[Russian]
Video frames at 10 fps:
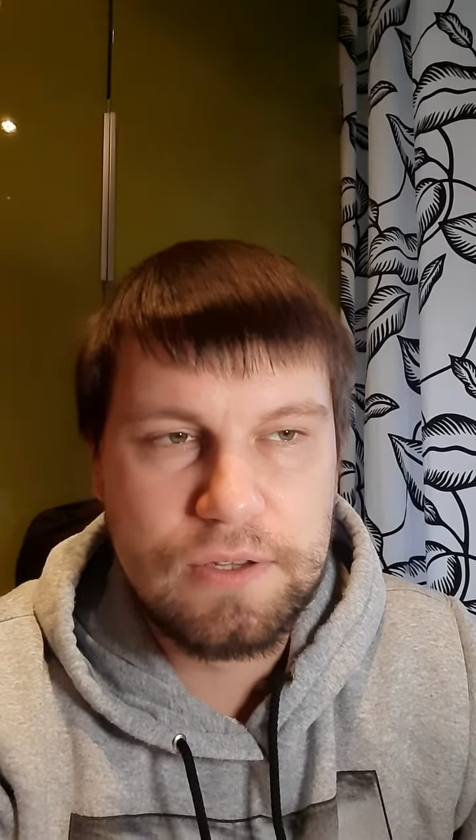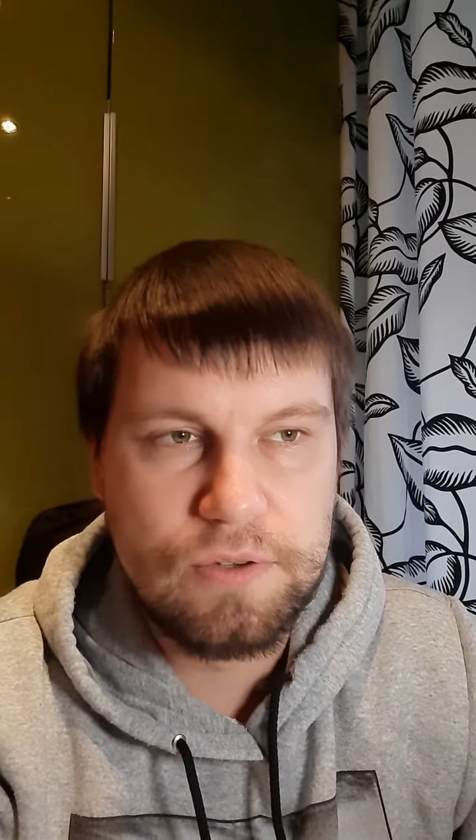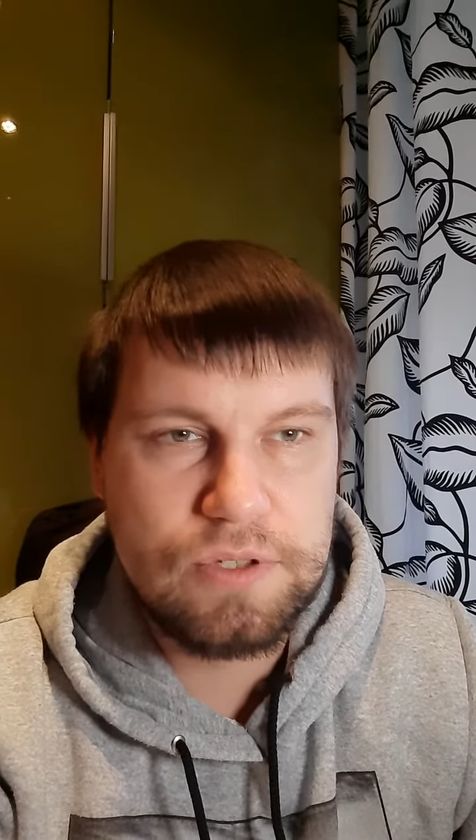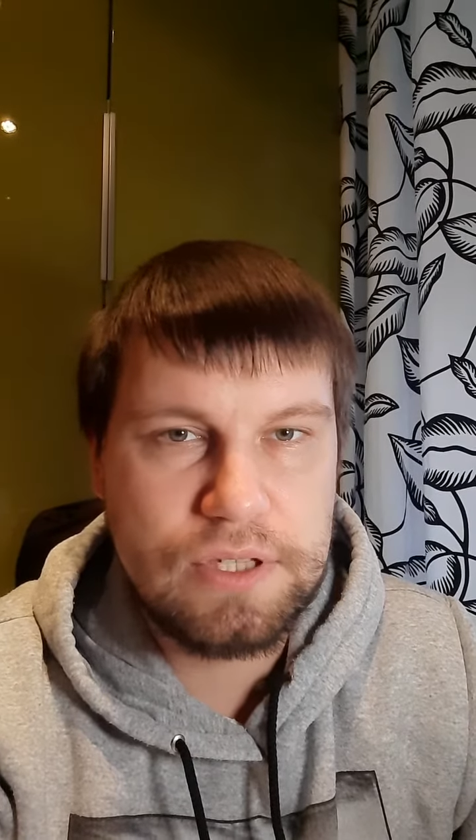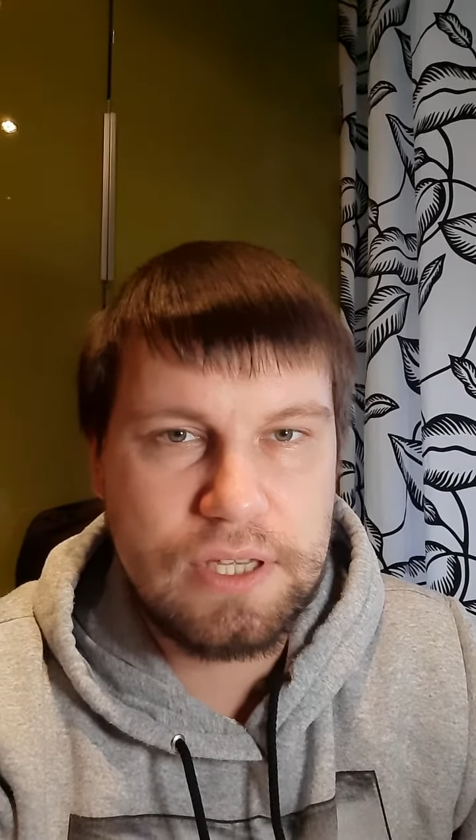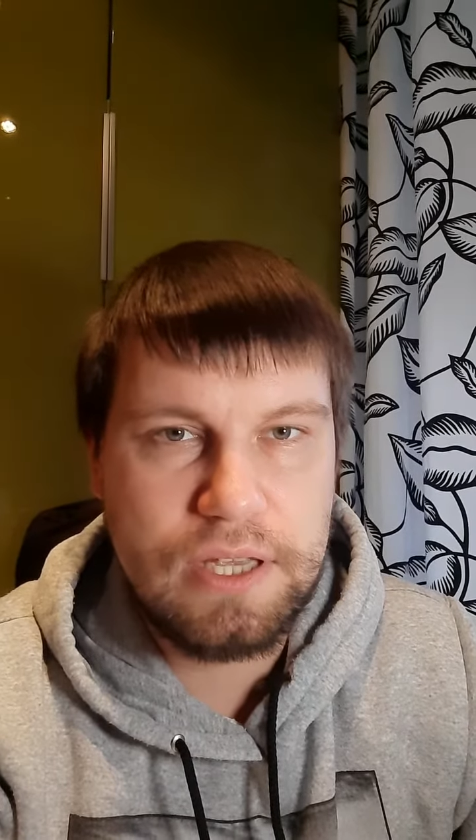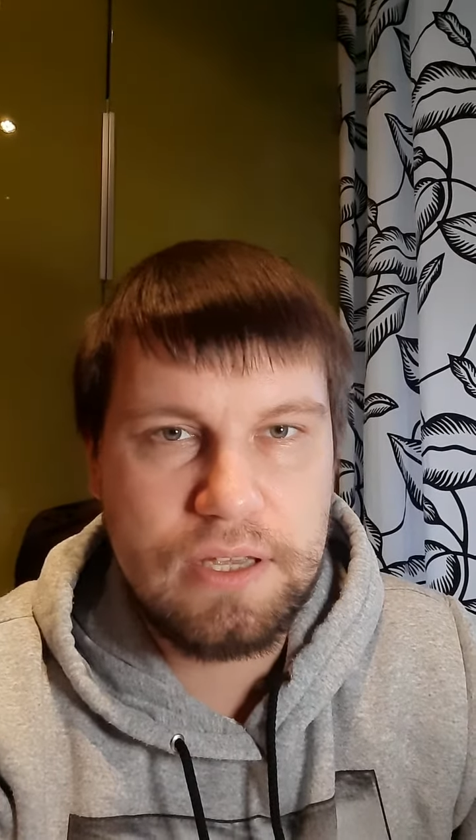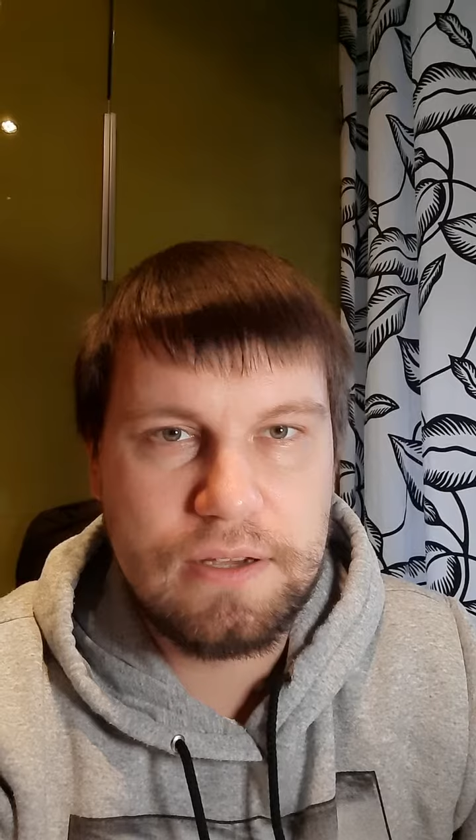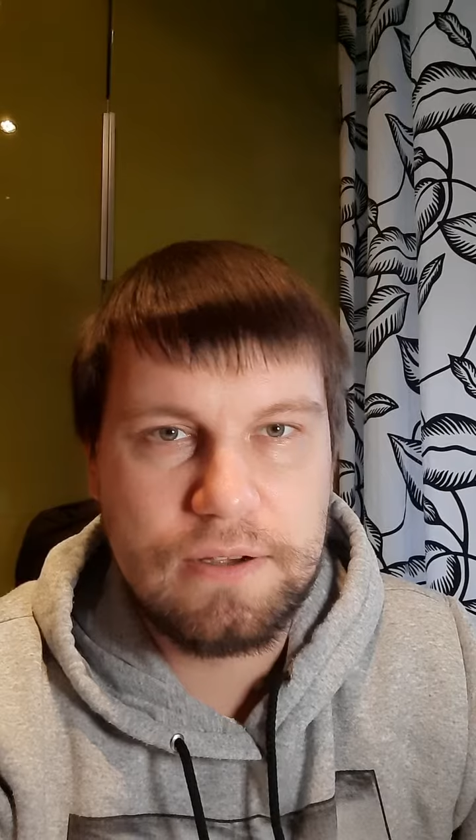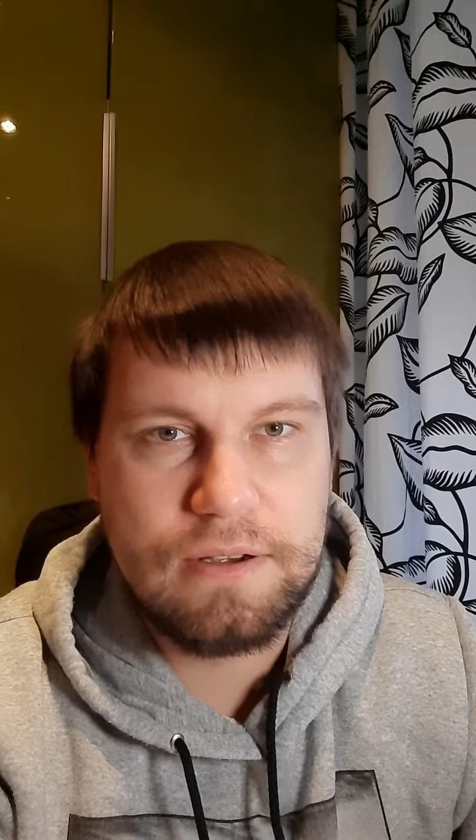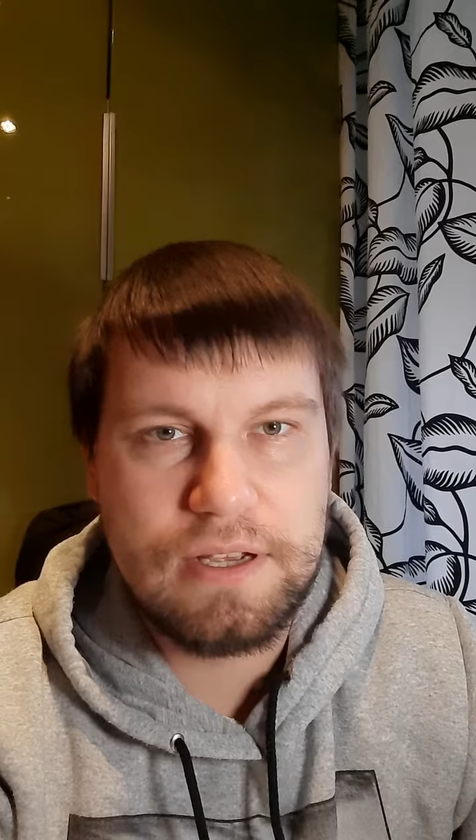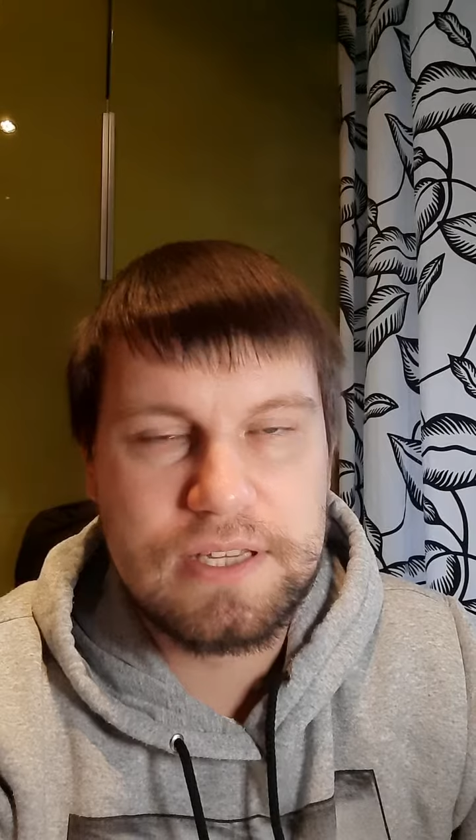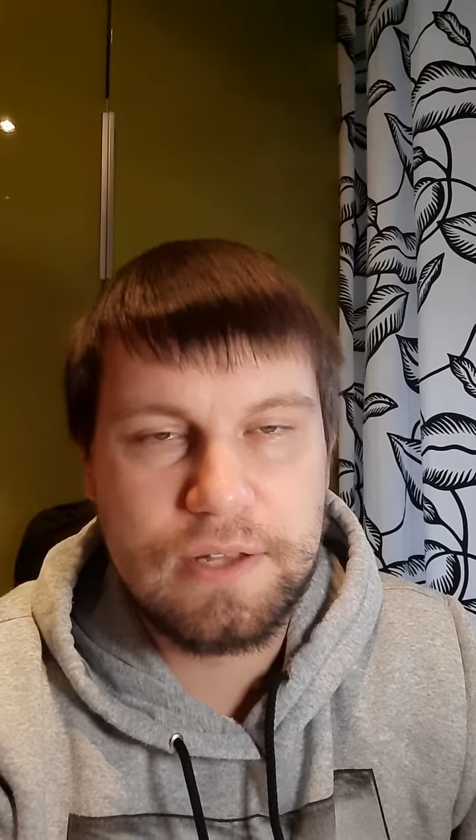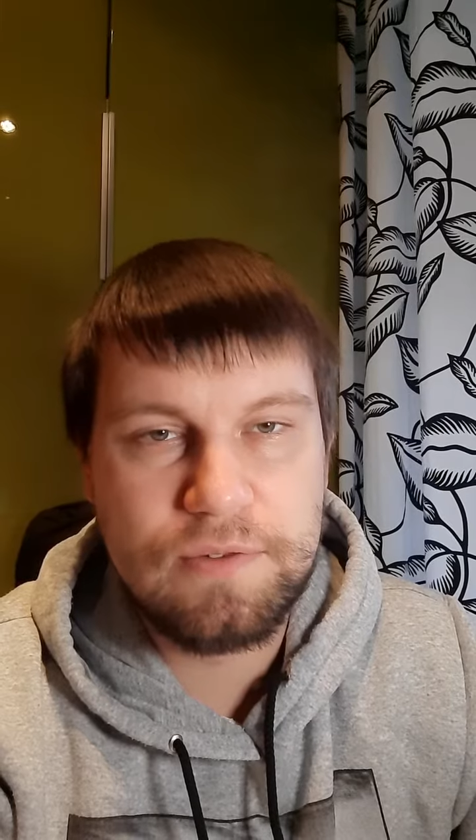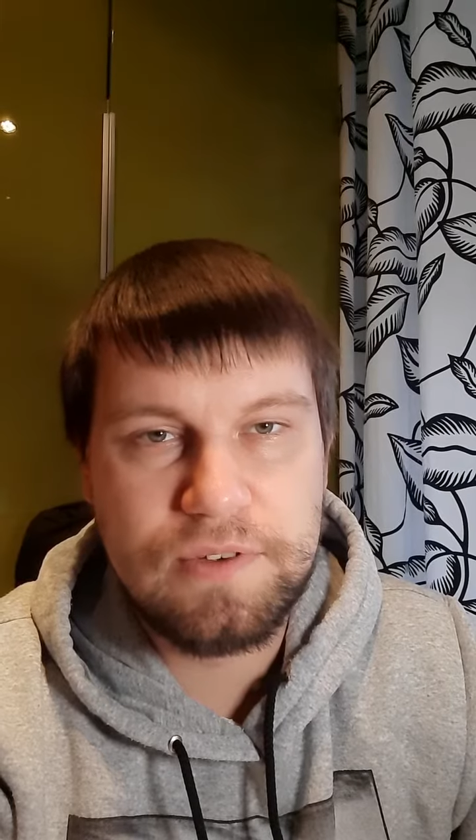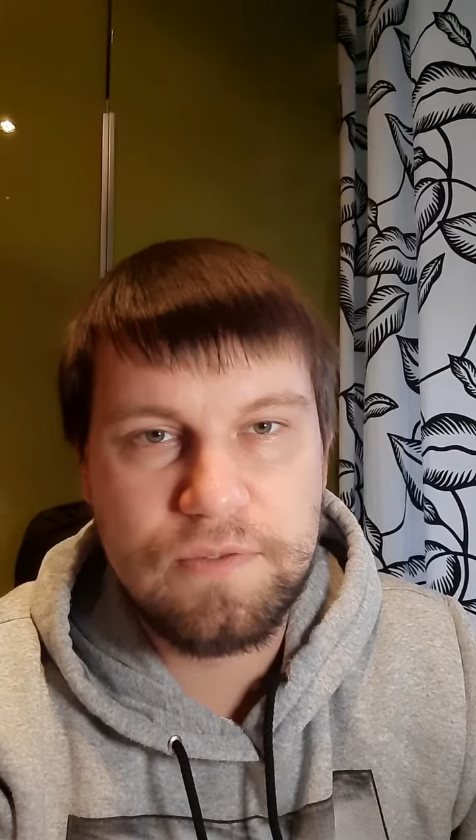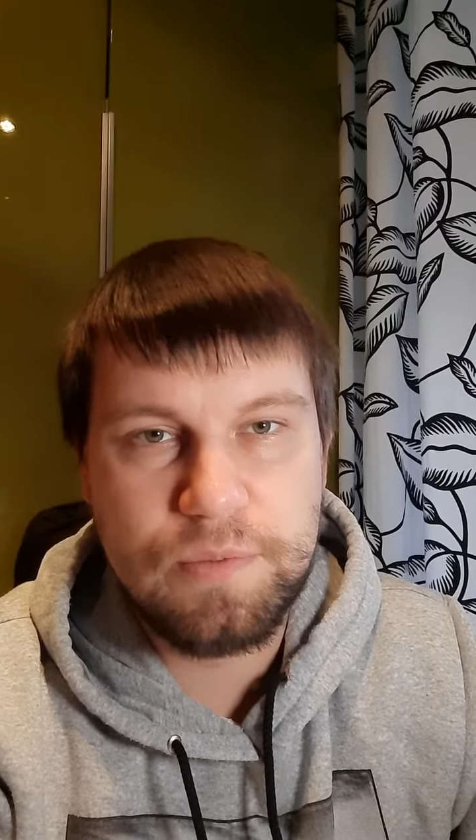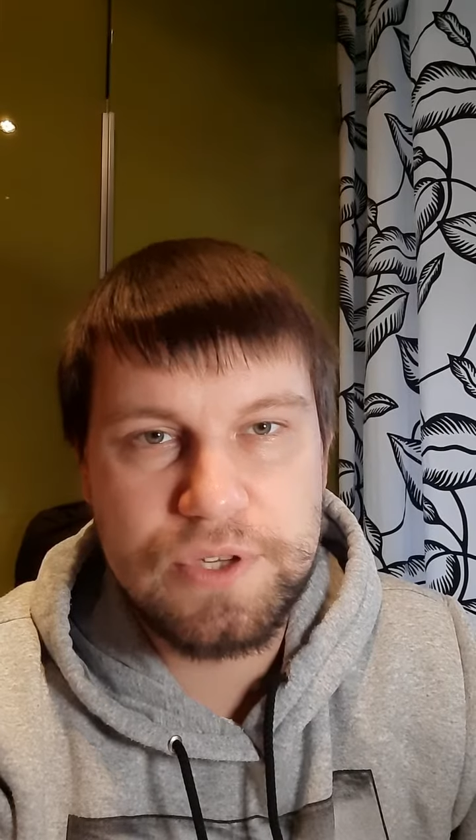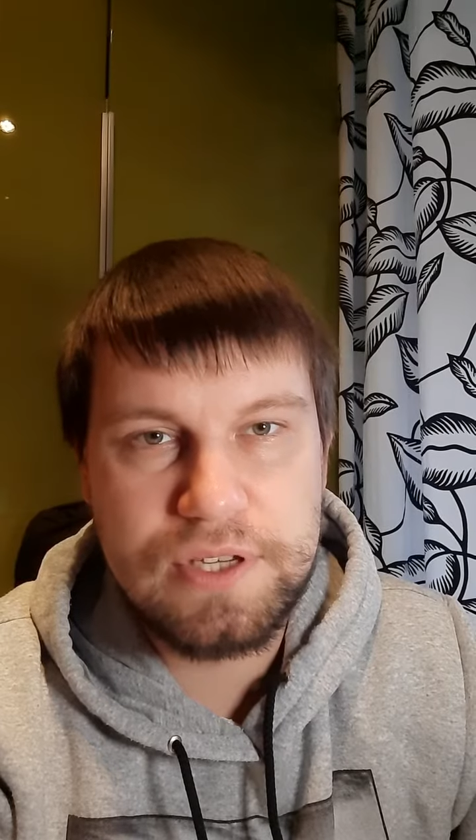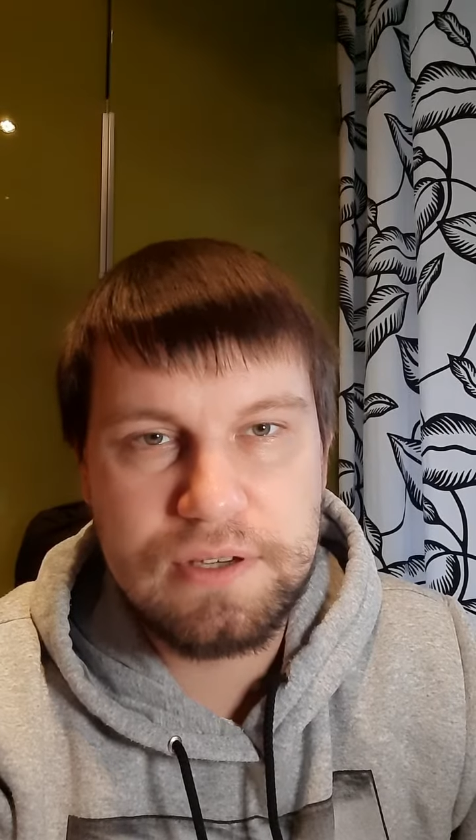но это такие остановки в
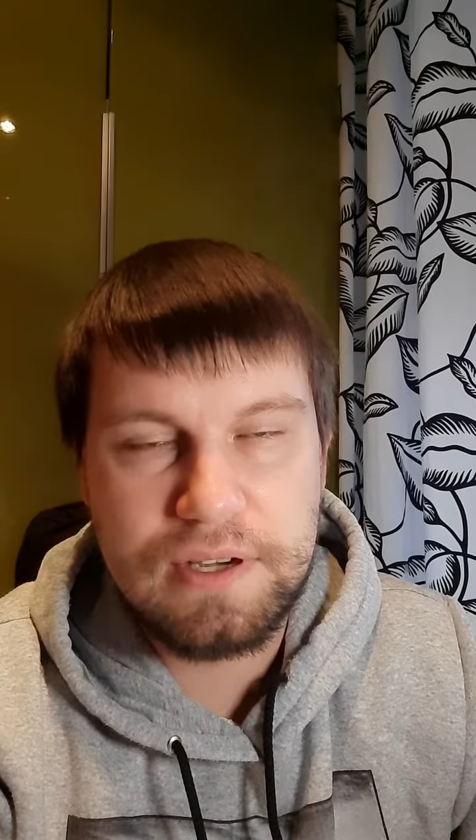пути,